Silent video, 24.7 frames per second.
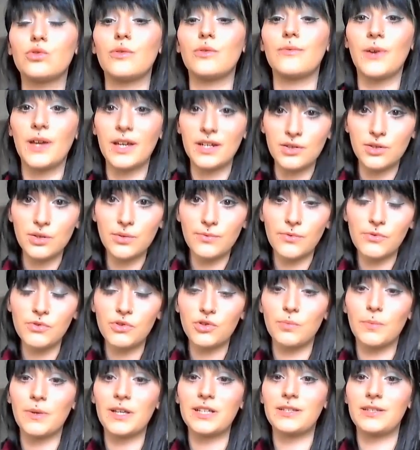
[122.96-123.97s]
vrais cheveux,
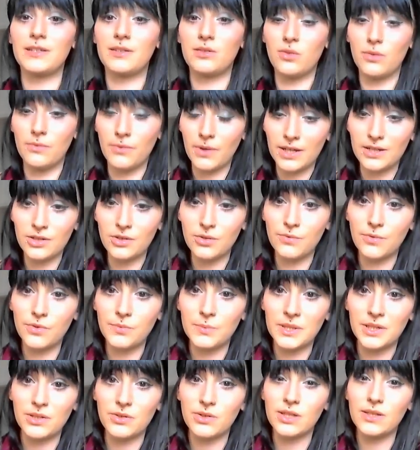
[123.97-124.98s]
je précise de vrais cheveux
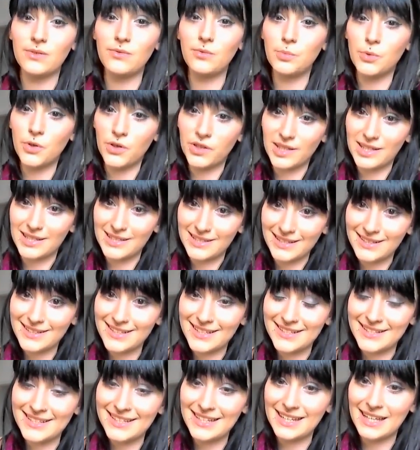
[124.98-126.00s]
parce que si vous prenez
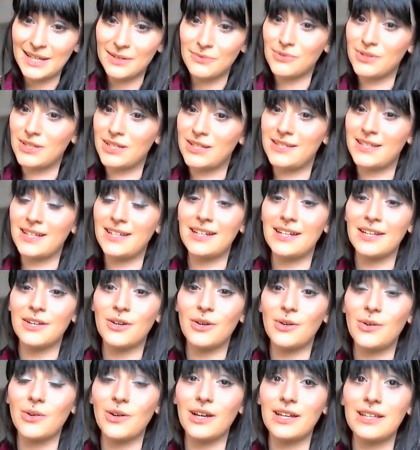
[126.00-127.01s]
synthétique et que vous essayez de les
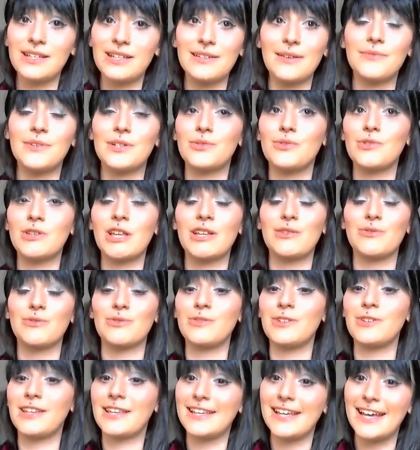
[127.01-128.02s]
colorer, ça va juste être
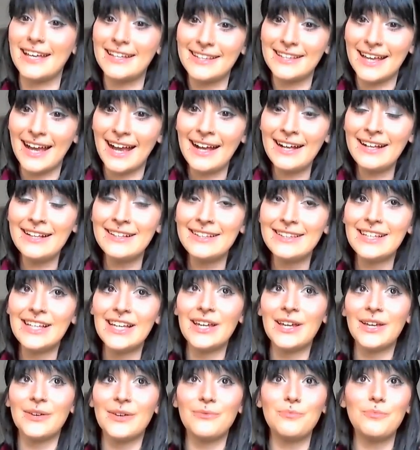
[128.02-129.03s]
une cata.
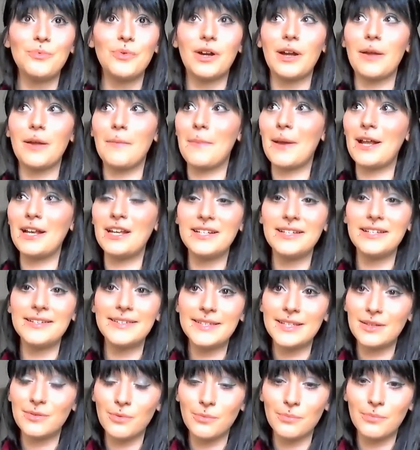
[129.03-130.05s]
Vous ne pourrez pas les
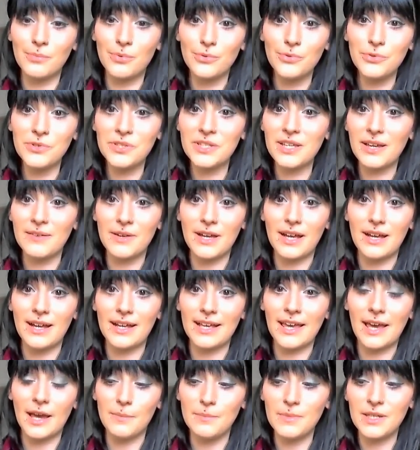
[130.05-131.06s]
lisser non plus, ça va
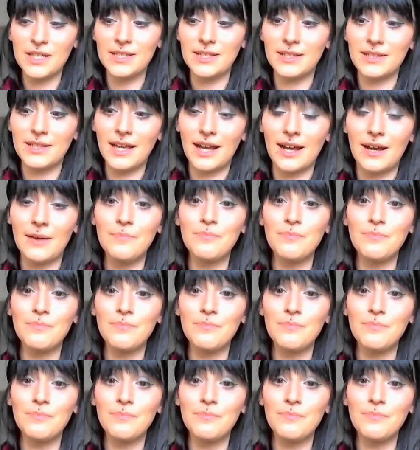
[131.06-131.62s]
cramer, etc.